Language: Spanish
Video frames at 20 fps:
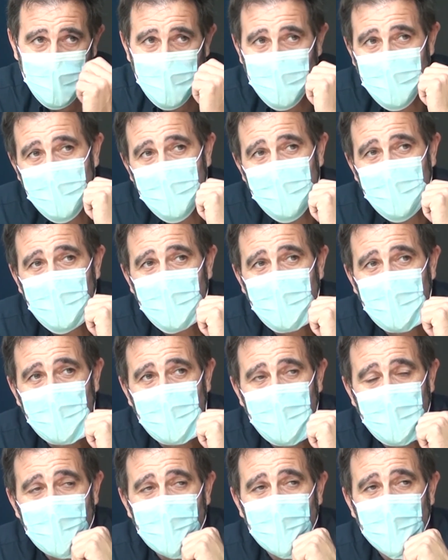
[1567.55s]
plazo
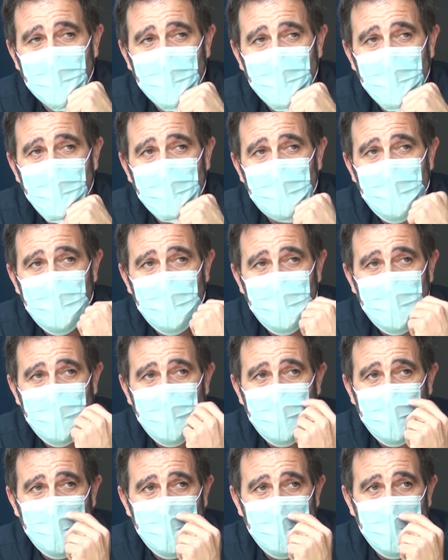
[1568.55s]
medio,
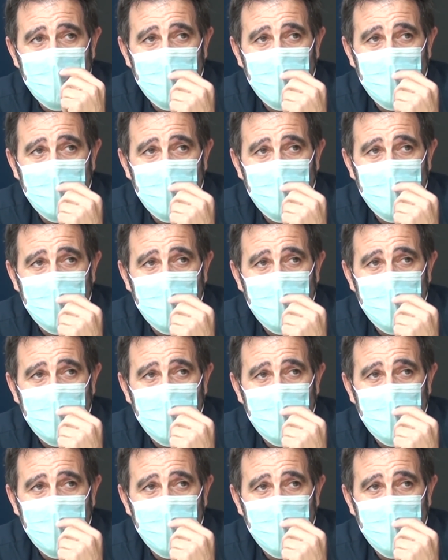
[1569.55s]
largo